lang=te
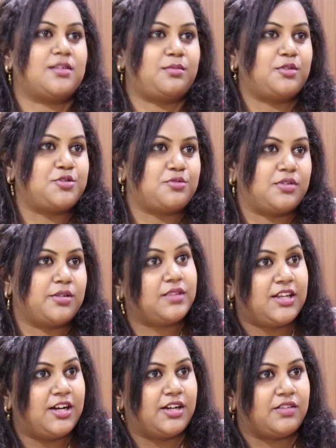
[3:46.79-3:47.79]
స్టాప్లో చూడడం
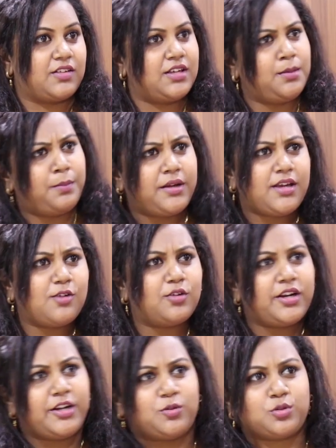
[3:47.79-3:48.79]
ఇలాంటివి ఇప్పటికీ
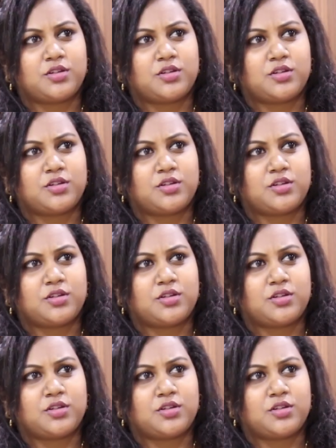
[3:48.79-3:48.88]
కూడా ఈ టూ